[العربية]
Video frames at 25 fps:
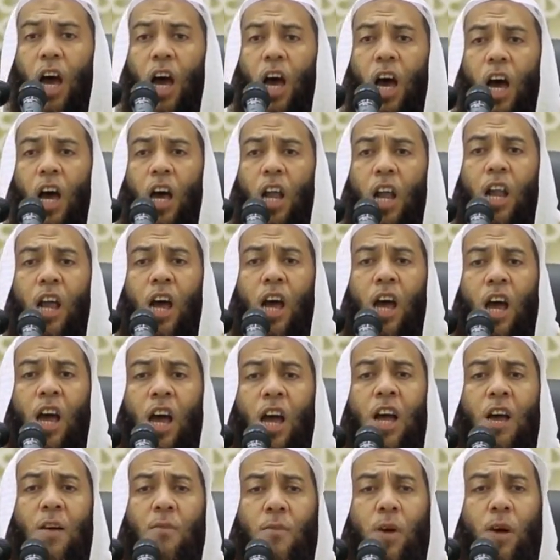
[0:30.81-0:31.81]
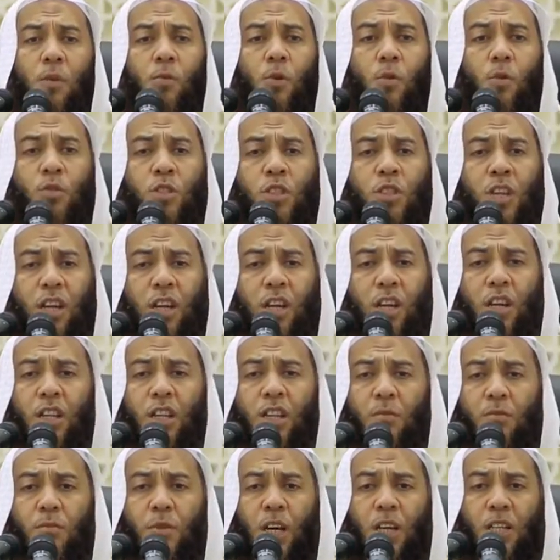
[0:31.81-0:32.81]
الأعمى
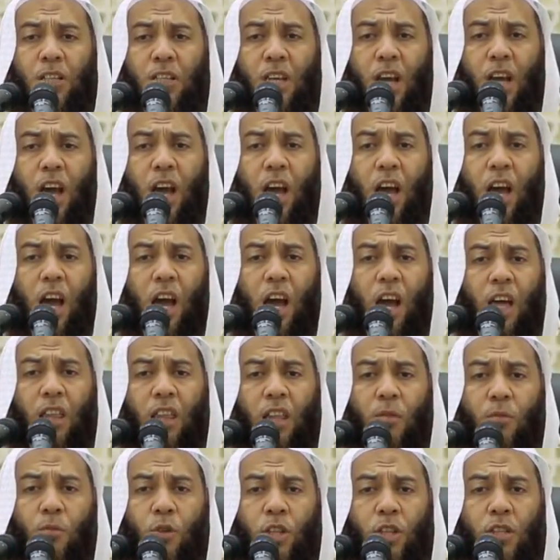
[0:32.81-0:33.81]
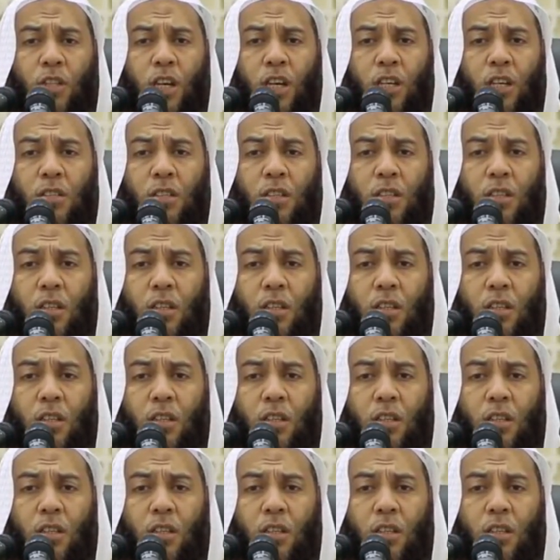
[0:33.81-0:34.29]
مجرد ما جاء هذا المحتاج